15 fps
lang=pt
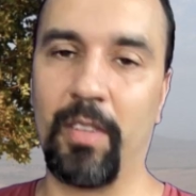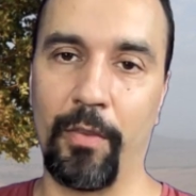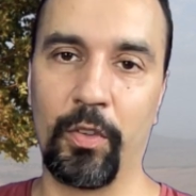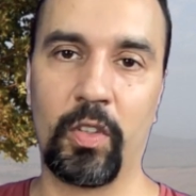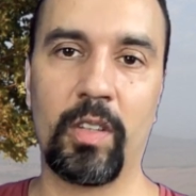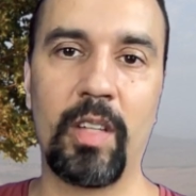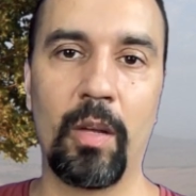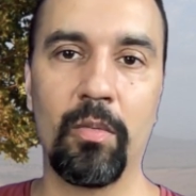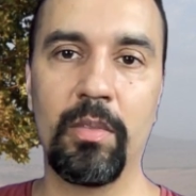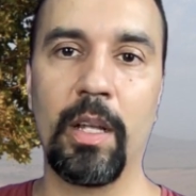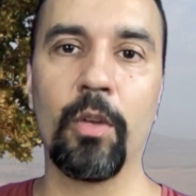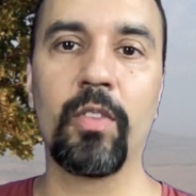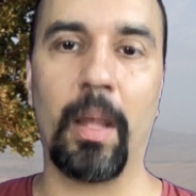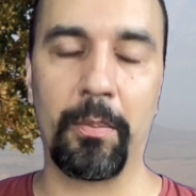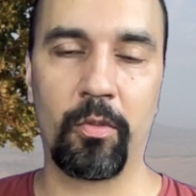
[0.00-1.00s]
Mas aí você tem um
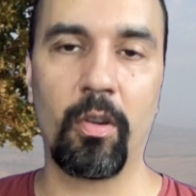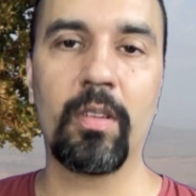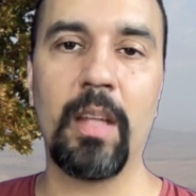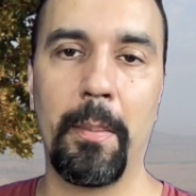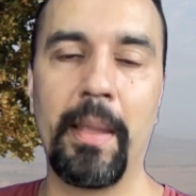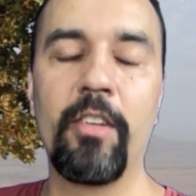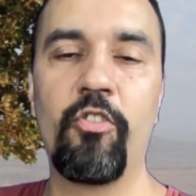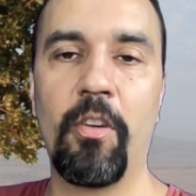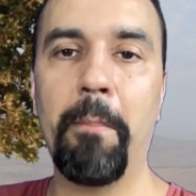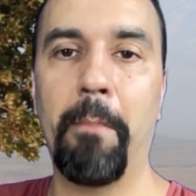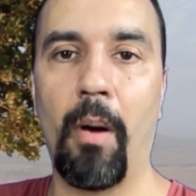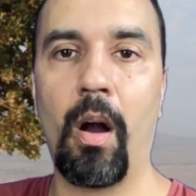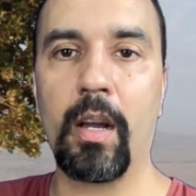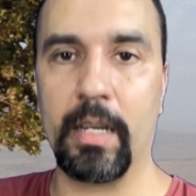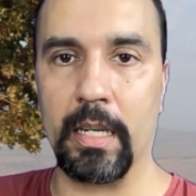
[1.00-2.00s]
Deus absolutamente
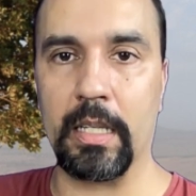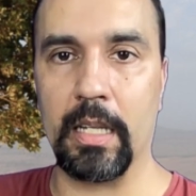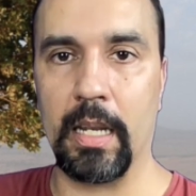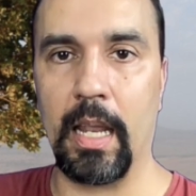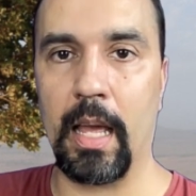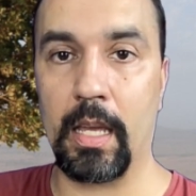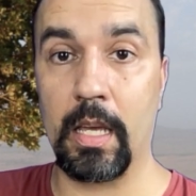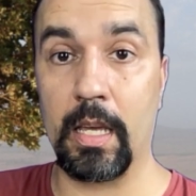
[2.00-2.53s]
hipócrita, né?